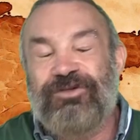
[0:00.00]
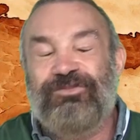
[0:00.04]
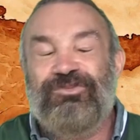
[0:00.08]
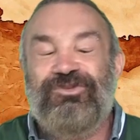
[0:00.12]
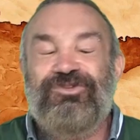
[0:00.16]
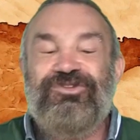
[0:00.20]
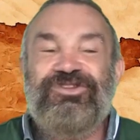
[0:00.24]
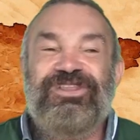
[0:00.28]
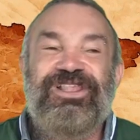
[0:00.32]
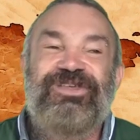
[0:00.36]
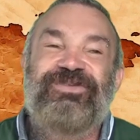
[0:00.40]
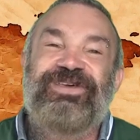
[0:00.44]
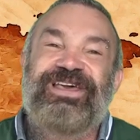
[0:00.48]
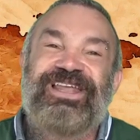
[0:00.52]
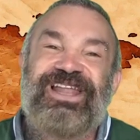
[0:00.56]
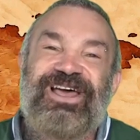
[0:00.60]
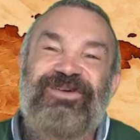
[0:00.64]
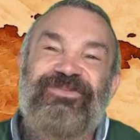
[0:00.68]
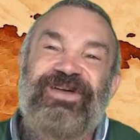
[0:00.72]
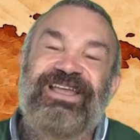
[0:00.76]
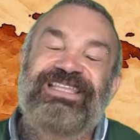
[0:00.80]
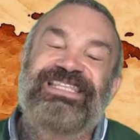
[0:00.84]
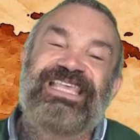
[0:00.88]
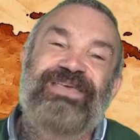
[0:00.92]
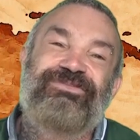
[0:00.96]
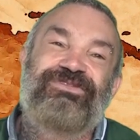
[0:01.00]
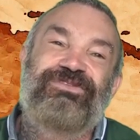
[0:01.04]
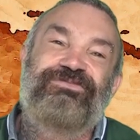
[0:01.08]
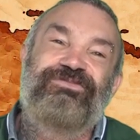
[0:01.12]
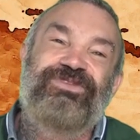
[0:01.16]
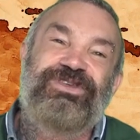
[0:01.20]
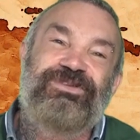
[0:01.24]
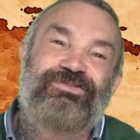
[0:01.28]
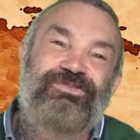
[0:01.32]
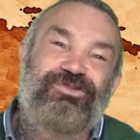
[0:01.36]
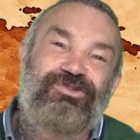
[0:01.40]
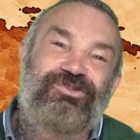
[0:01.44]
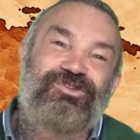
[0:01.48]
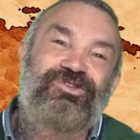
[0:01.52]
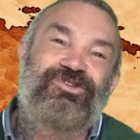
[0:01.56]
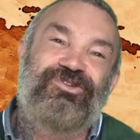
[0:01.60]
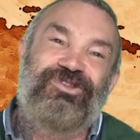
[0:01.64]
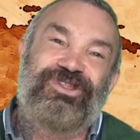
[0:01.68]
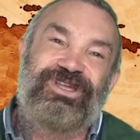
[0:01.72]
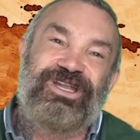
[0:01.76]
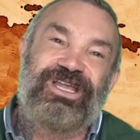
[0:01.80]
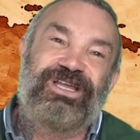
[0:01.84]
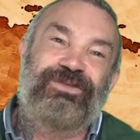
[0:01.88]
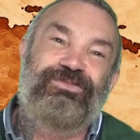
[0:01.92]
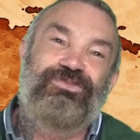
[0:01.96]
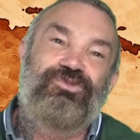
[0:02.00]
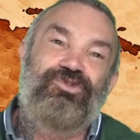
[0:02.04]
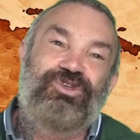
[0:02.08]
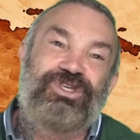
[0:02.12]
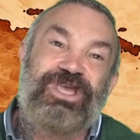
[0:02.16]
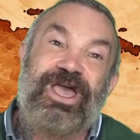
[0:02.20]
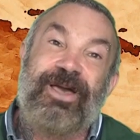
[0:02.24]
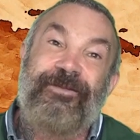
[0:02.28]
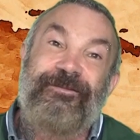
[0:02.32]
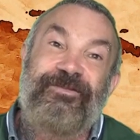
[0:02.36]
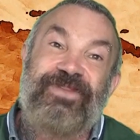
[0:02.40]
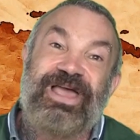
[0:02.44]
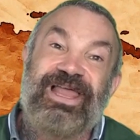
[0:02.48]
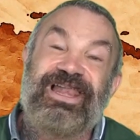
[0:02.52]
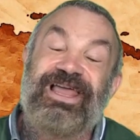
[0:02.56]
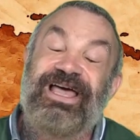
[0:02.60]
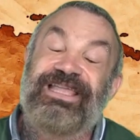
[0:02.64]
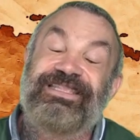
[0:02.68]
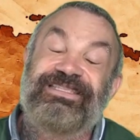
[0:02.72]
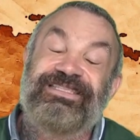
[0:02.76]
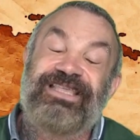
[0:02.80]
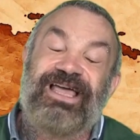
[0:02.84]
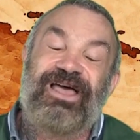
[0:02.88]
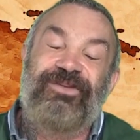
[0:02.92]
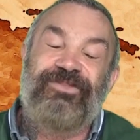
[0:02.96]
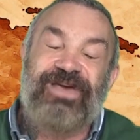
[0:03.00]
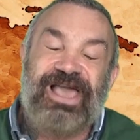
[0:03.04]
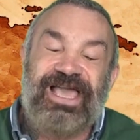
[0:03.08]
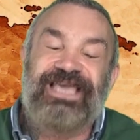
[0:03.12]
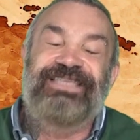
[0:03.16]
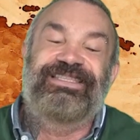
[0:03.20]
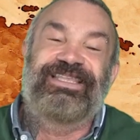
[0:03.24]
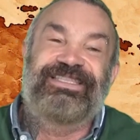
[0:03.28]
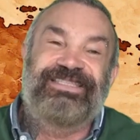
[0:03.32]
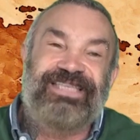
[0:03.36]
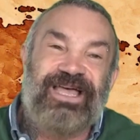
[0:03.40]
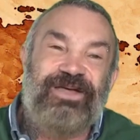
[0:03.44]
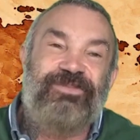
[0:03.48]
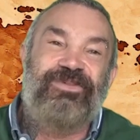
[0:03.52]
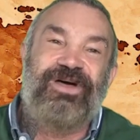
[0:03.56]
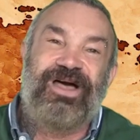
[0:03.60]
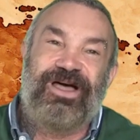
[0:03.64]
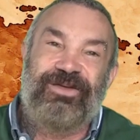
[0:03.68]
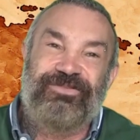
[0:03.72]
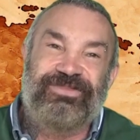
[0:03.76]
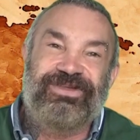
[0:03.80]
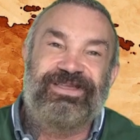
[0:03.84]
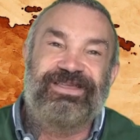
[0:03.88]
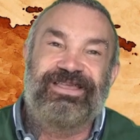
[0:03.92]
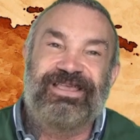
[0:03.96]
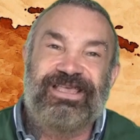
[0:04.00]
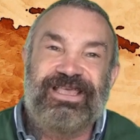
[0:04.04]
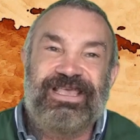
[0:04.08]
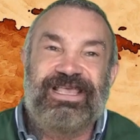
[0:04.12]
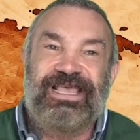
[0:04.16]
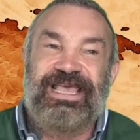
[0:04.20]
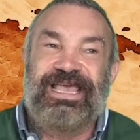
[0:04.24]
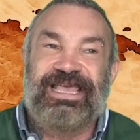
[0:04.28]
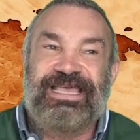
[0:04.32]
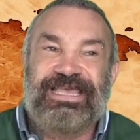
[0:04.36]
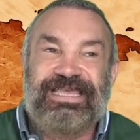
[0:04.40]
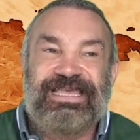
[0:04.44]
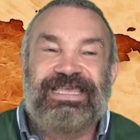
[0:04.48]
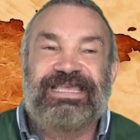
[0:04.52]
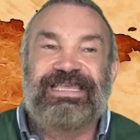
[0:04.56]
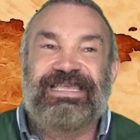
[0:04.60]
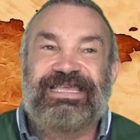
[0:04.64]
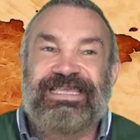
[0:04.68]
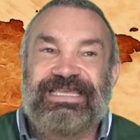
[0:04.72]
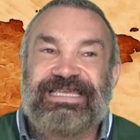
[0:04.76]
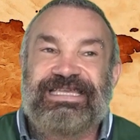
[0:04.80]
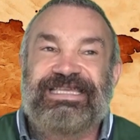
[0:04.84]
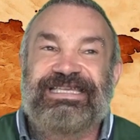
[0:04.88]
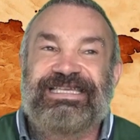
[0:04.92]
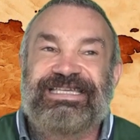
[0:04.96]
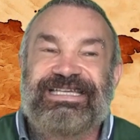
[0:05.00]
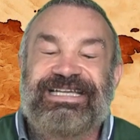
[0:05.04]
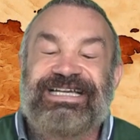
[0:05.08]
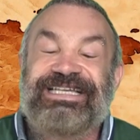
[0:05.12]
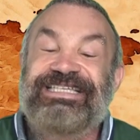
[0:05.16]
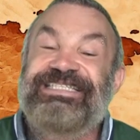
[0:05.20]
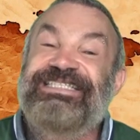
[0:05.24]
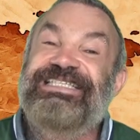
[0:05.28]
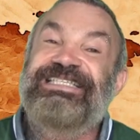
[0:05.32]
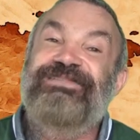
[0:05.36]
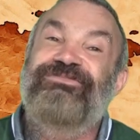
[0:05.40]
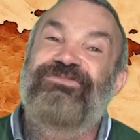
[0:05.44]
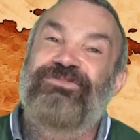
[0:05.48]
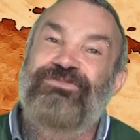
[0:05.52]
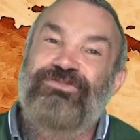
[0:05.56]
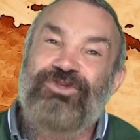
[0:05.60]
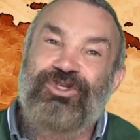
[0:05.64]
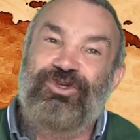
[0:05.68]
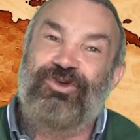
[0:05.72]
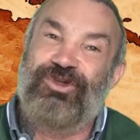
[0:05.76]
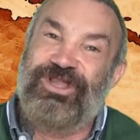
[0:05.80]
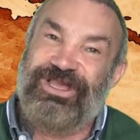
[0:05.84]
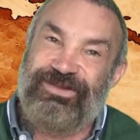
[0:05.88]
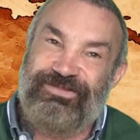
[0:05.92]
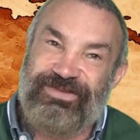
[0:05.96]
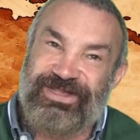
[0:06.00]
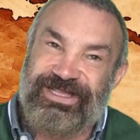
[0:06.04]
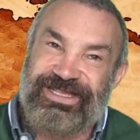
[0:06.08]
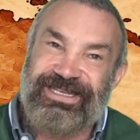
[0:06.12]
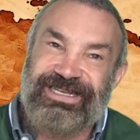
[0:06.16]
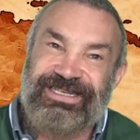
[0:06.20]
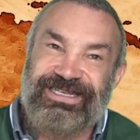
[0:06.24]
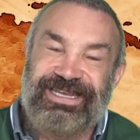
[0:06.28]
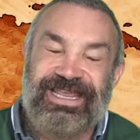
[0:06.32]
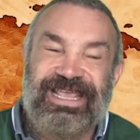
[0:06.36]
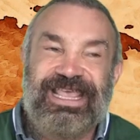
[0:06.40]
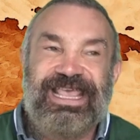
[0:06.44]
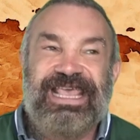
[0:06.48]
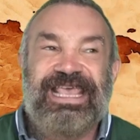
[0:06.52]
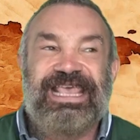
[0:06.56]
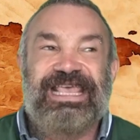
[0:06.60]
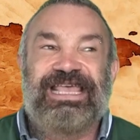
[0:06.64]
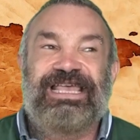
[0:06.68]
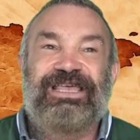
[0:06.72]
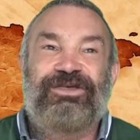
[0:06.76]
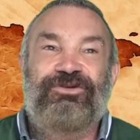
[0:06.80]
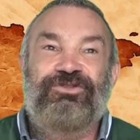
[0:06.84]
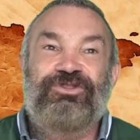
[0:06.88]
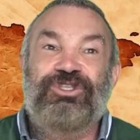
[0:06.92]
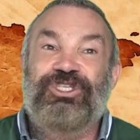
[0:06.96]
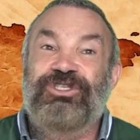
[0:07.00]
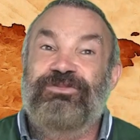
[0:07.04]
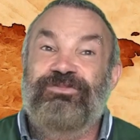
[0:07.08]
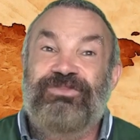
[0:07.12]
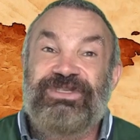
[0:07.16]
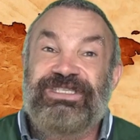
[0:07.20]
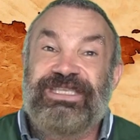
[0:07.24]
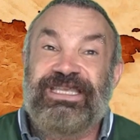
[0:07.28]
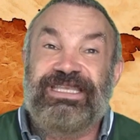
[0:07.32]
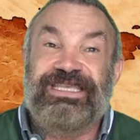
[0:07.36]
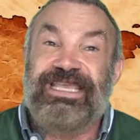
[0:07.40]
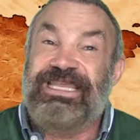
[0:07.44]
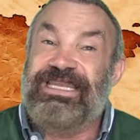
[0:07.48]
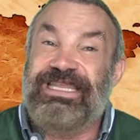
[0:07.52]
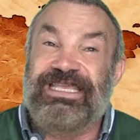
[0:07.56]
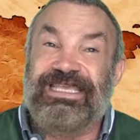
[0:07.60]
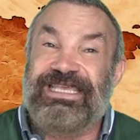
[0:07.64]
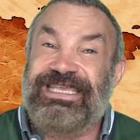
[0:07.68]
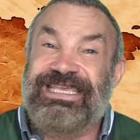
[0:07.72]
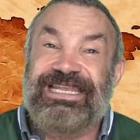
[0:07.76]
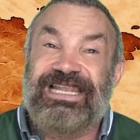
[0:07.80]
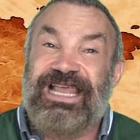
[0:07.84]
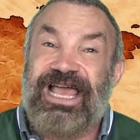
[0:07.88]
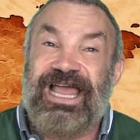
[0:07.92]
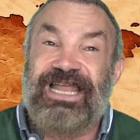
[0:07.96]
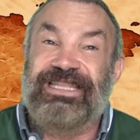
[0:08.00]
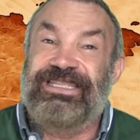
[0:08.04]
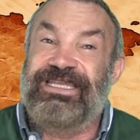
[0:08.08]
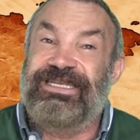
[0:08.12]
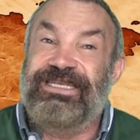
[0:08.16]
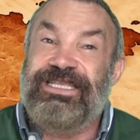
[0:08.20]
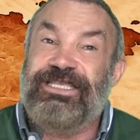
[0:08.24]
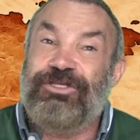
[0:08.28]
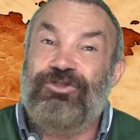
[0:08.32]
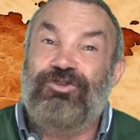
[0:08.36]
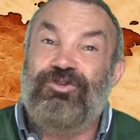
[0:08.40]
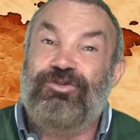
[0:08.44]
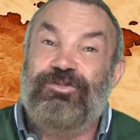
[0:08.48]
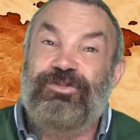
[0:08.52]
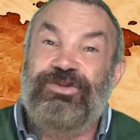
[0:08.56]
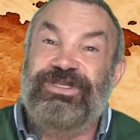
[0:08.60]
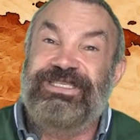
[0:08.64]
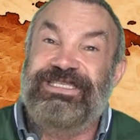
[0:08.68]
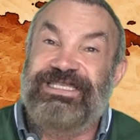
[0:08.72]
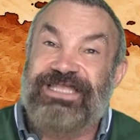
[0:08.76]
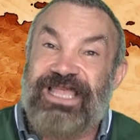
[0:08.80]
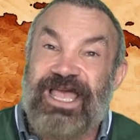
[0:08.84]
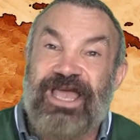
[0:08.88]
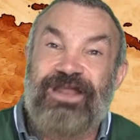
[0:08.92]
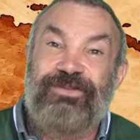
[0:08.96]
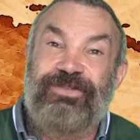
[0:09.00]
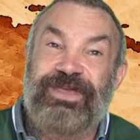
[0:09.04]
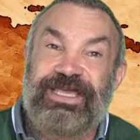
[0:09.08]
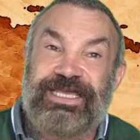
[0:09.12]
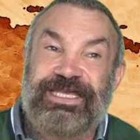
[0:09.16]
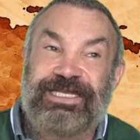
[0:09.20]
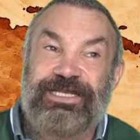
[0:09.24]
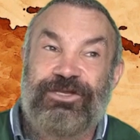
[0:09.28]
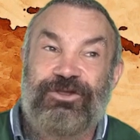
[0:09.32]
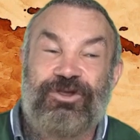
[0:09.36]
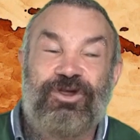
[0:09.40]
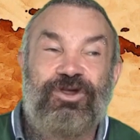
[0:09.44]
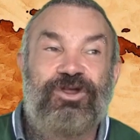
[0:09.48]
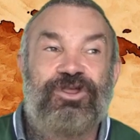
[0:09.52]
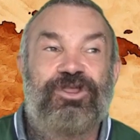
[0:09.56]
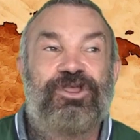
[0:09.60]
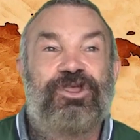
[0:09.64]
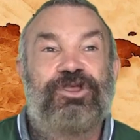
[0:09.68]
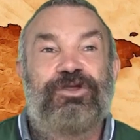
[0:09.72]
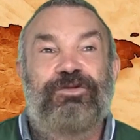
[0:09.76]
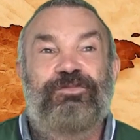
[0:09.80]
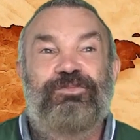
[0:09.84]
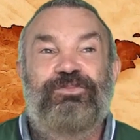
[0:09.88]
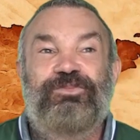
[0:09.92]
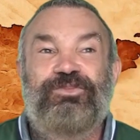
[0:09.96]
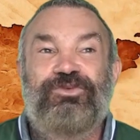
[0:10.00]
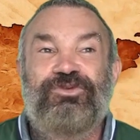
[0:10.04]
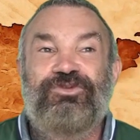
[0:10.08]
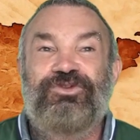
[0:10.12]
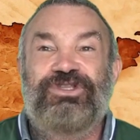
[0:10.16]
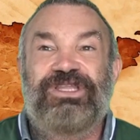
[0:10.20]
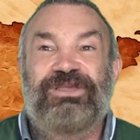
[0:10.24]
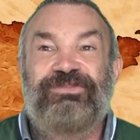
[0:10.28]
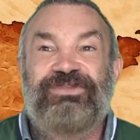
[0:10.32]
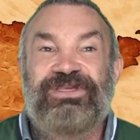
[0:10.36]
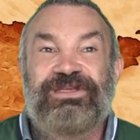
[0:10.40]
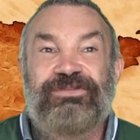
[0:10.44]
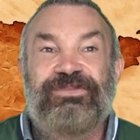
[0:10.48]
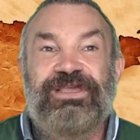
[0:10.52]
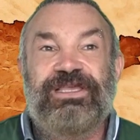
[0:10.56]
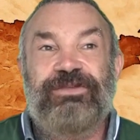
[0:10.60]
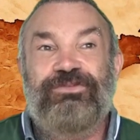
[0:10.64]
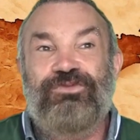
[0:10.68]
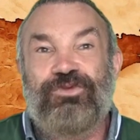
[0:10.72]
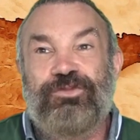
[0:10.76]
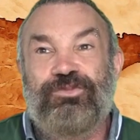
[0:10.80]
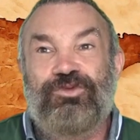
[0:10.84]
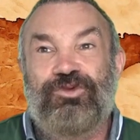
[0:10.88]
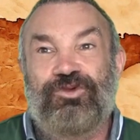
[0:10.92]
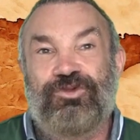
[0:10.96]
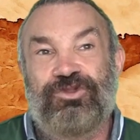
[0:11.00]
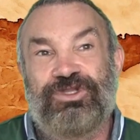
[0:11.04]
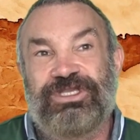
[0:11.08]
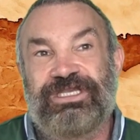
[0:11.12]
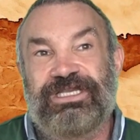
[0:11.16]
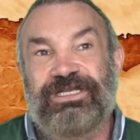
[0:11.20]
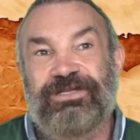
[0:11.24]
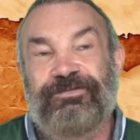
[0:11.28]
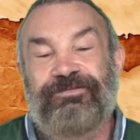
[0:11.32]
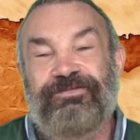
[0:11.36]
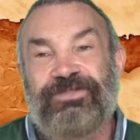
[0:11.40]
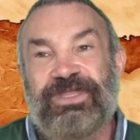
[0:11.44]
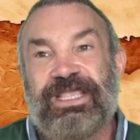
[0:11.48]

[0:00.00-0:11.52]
Bununla beraber tabii bir bütün olarak mükemmel hatta belki de tamamı e, kazılmamış olabilir. E, onun için bize yeni ileride ne sürprizler bekliyor bunu da bilmek mümkün değil.